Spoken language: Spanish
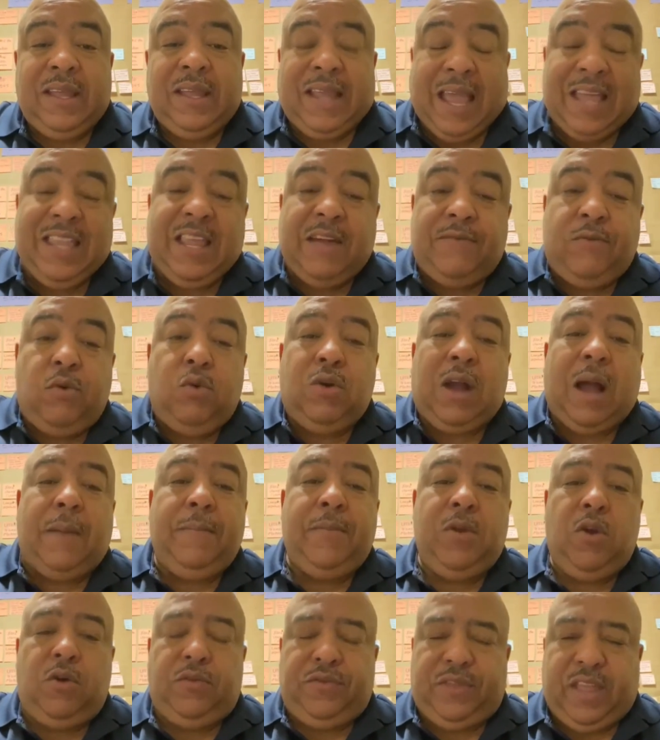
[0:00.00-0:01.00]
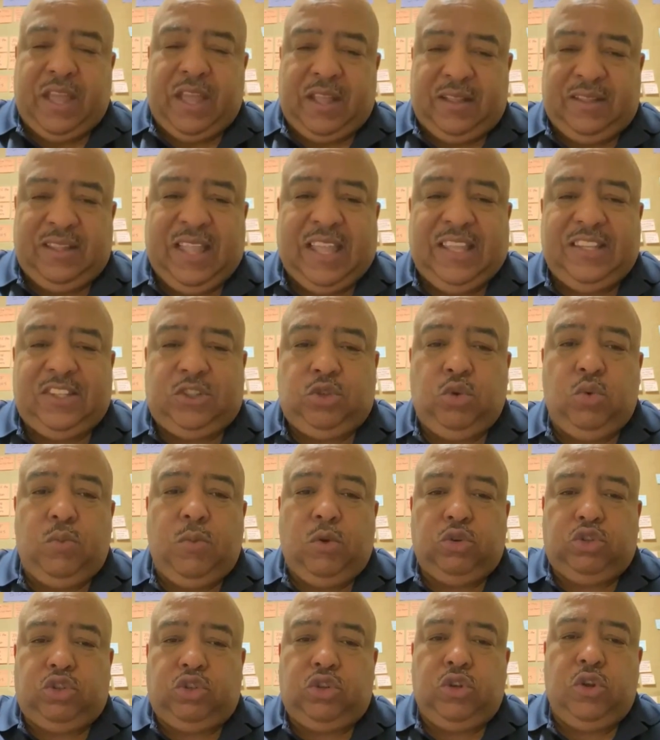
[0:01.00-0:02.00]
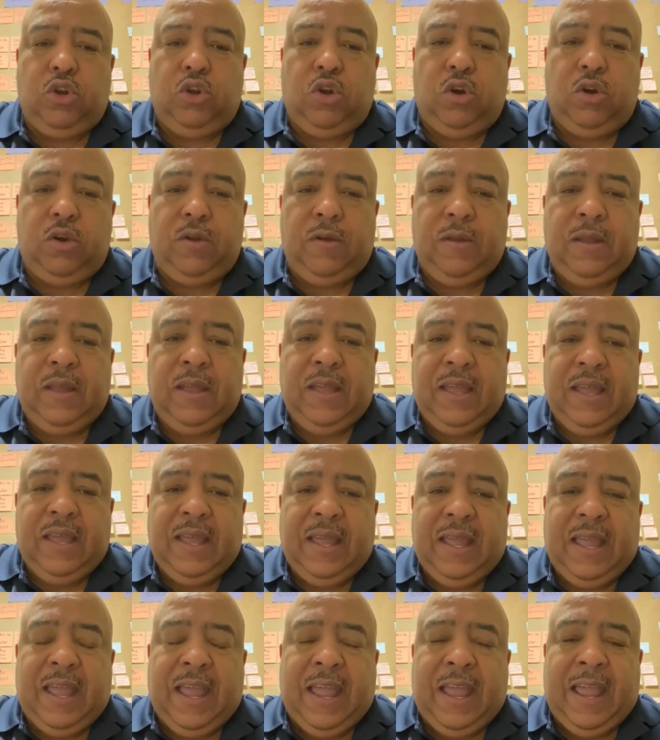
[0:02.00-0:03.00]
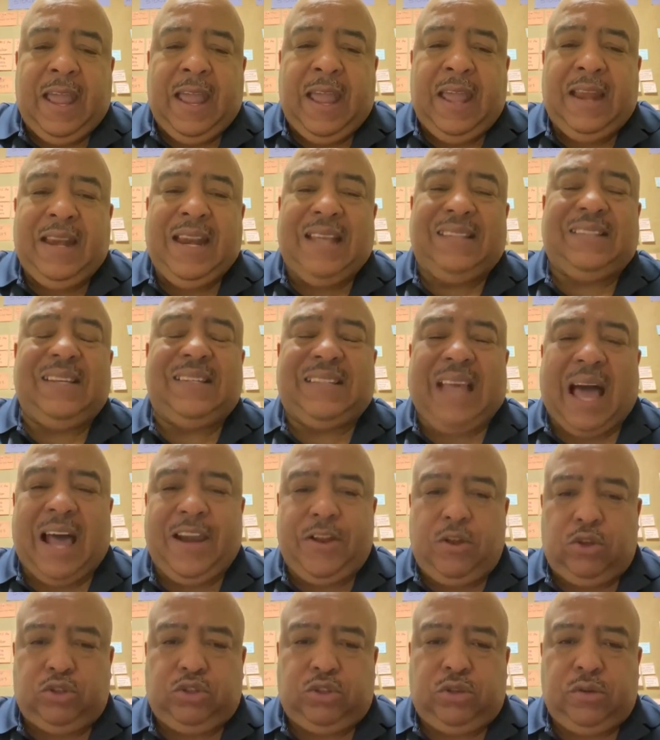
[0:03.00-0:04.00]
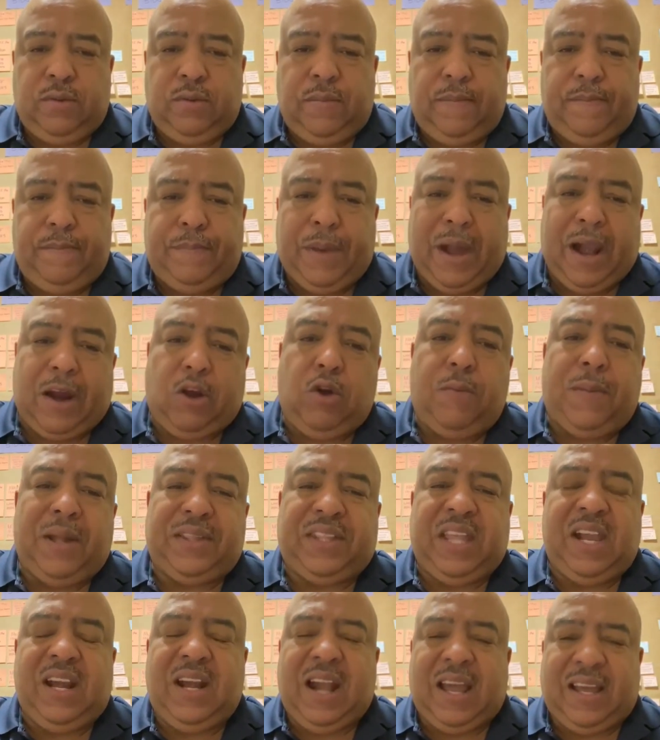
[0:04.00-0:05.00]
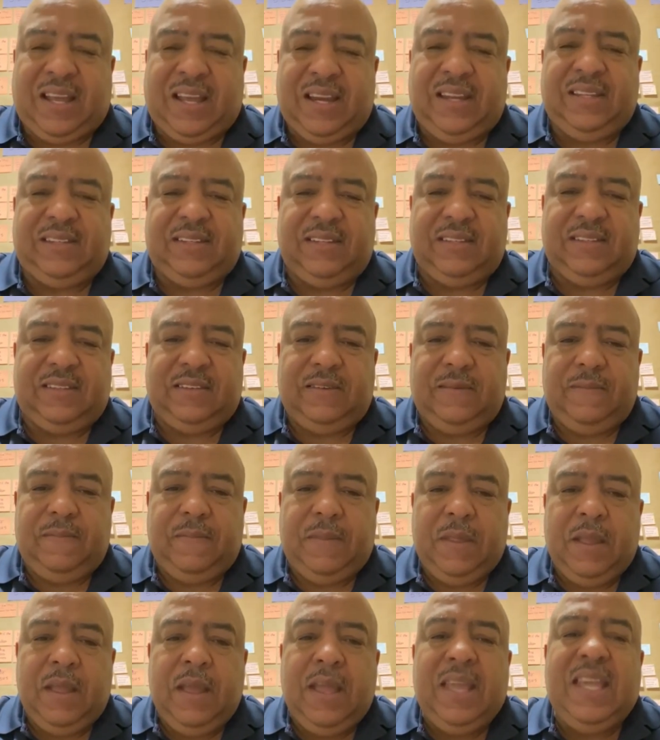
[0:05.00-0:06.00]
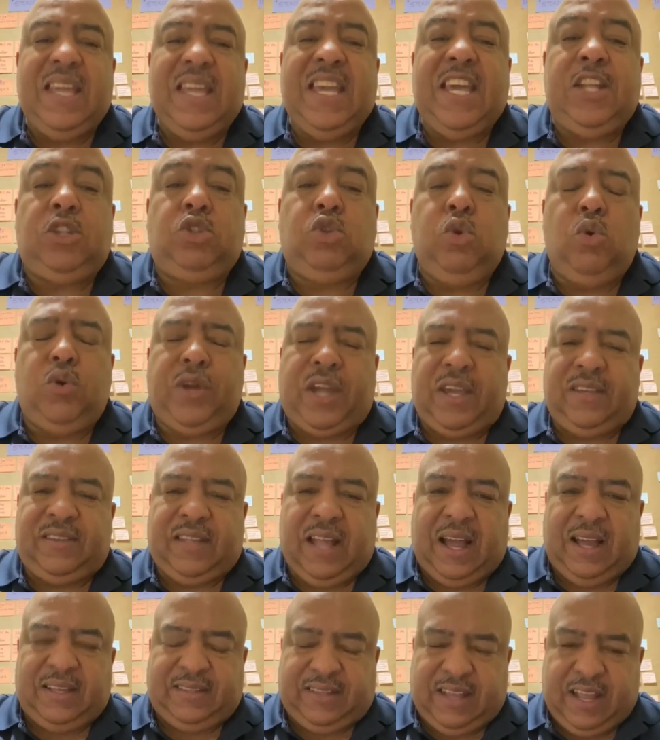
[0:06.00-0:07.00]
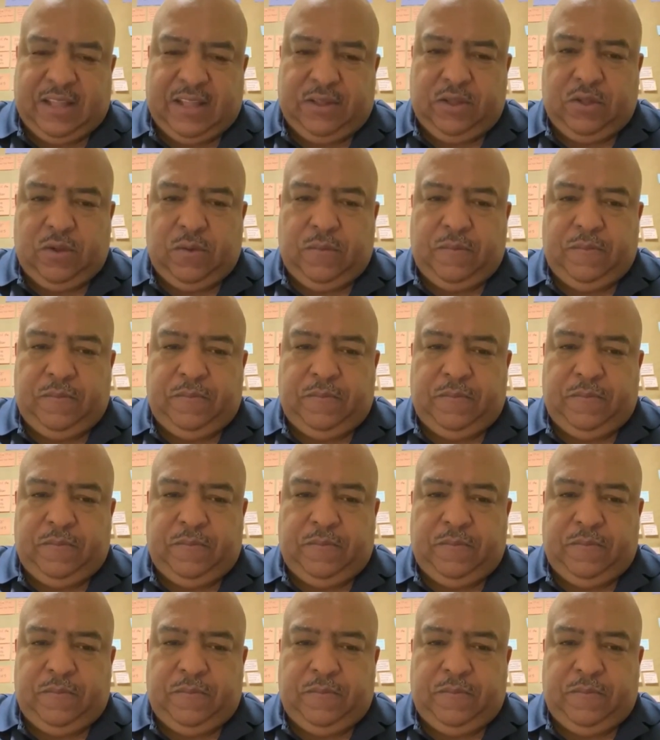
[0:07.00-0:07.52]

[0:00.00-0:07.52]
que llevó un camión de, insumos eh, eh, necesarios para combatir la crisis. ¿Y tú qué estás haciendo?